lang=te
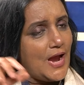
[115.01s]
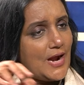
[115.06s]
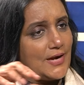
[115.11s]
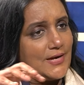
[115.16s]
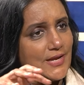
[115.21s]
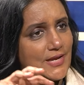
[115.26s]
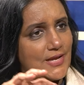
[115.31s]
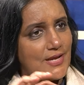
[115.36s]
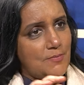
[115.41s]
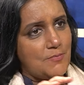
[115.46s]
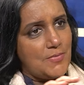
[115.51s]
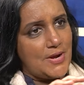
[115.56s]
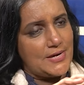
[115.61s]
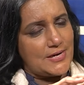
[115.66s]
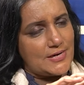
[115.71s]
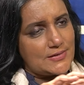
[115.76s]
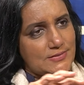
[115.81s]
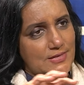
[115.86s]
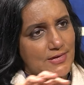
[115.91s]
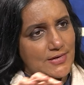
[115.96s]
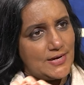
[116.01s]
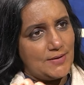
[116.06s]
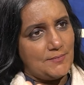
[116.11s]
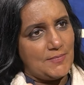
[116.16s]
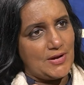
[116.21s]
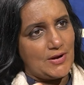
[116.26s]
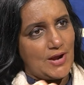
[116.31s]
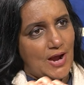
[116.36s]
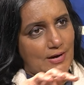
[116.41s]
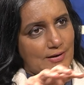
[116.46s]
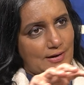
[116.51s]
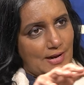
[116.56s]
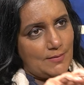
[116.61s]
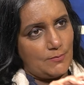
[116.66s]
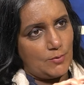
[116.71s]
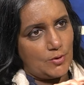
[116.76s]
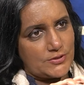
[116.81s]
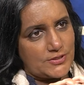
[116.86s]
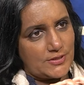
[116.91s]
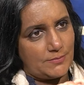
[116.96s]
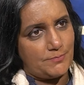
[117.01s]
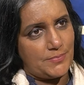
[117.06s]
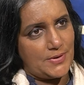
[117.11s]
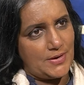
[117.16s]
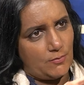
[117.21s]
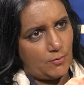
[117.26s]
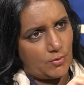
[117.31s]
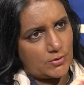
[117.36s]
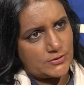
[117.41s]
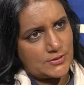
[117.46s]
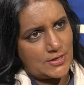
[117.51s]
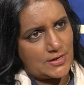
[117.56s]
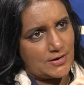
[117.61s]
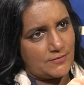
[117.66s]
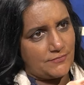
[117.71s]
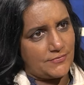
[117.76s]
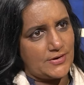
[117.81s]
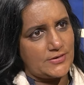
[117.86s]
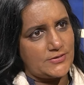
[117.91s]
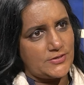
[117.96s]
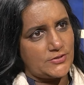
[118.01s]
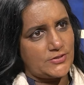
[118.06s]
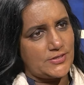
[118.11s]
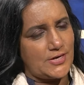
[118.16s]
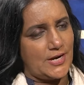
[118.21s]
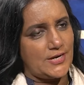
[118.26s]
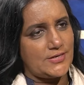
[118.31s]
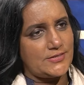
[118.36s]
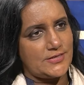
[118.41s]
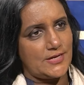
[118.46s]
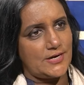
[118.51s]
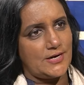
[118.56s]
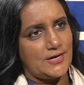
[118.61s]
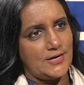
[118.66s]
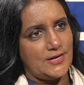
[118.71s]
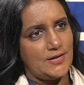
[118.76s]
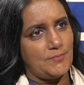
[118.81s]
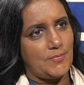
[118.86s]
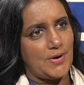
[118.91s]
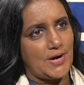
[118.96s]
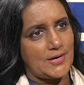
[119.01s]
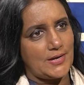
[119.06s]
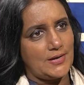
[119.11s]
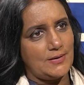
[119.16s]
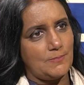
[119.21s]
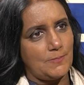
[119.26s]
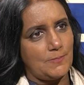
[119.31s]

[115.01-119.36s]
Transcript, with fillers: అంటే ఈ మీటర్స్ అన్నీ మీకు ఆ టైంలో చెప్పి ఒరిజినల్ రెఫరెన్స్ ఇచ్చి రాయించారండి ఈ పాట